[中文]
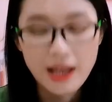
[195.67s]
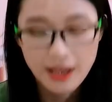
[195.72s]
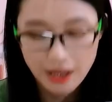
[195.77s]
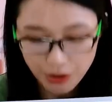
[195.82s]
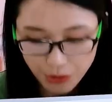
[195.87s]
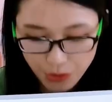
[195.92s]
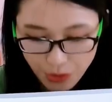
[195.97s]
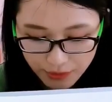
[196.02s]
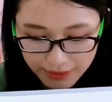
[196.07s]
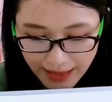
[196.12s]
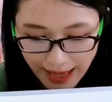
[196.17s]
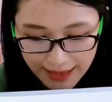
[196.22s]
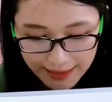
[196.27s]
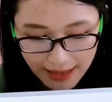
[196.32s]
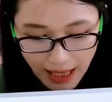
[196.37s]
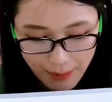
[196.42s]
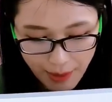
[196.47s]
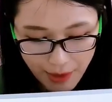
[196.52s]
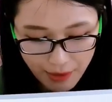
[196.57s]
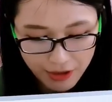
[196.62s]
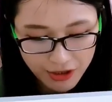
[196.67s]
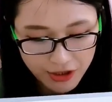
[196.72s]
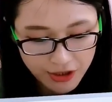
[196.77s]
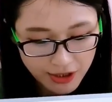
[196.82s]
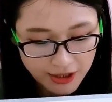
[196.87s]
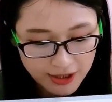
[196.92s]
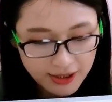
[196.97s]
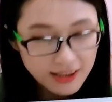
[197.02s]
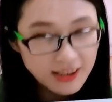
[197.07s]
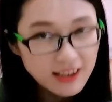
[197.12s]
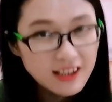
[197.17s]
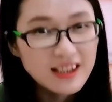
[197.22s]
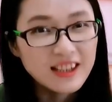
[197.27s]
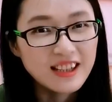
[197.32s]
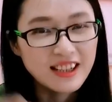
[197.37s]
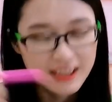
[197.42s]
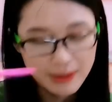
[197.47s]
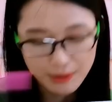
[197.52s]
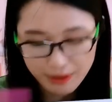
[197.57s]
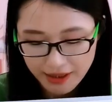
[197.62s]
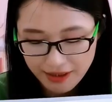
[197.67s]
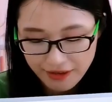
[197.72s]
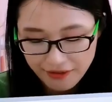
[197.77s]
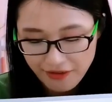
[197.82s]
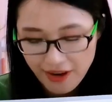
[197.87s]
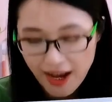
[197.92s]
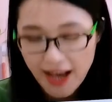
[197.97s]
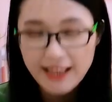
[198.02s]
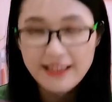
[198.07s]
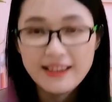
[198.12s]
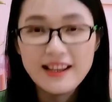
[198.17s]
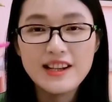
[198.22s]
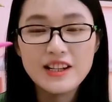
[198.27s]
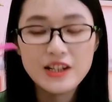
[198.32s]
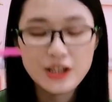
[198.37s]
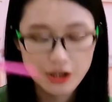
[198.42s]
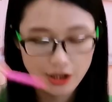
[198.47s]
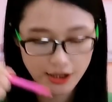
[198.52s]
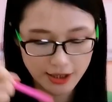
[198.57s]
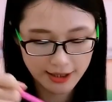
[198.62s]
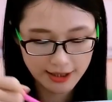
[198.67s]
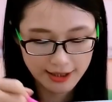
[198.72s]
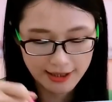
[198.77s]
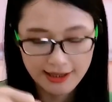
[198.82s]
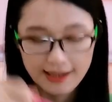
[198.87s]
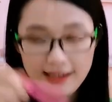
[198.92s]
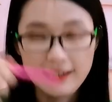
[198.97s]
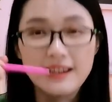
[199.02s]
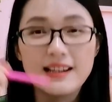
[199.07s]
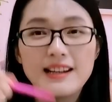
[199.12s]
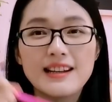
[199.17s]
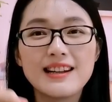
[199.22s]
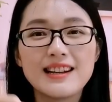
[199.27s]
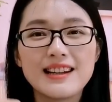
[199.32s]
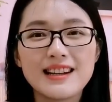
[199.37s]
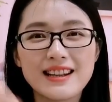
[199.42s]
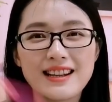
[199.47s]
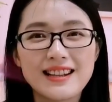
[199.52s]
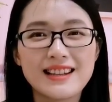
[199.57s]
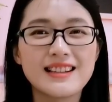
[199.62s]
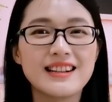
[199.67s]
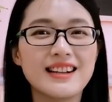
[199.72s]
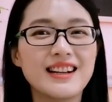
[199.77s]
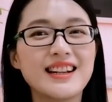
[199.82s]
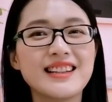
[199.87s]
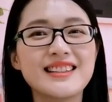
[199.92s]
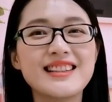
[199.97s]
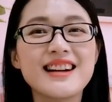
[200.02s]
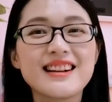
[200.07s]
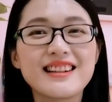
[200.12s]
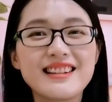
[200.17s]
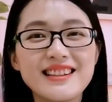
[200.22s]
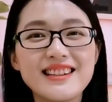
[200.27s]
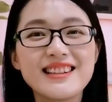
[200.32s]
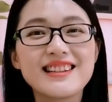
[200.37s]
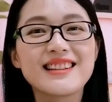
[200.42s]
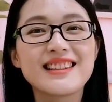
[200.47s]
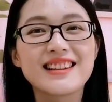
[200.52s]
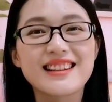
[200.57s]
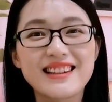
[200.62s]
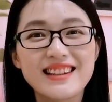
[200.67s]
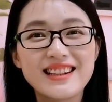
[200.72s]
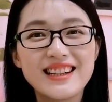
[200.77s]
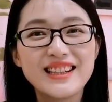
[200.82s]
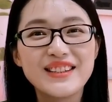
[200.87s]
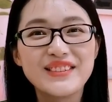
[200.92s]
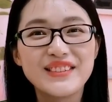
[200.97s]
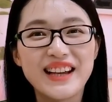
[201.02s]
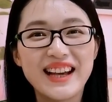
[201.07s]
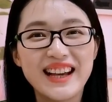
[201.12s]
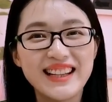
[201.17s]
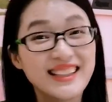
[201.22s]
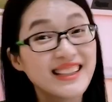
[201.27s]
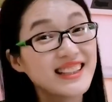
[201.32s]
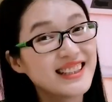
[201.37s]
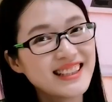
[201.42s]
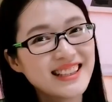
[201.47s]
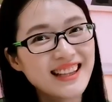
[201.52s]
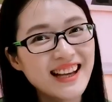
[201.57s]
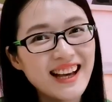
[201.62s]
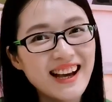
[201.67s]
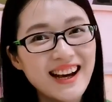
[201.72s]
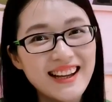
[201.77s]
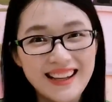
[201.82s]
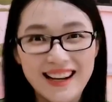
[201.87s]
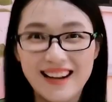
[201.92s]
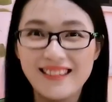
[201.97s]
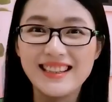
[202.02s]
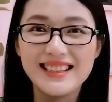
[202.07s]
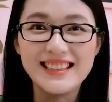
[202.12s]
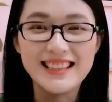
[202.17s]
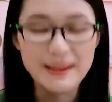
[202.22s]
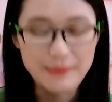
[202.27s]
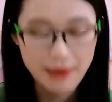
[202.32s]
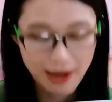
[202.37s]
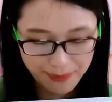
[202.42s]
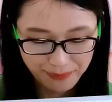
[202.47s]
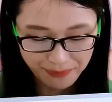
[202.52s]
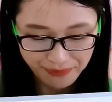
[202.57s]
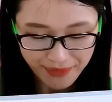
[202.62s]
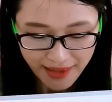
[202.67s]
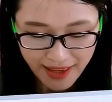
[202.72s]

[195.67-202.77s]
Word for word: 用它代表的是哥哥，因为它的发音呢是 g g，像哥哥的哥，对不对？这个应该很好理解吧？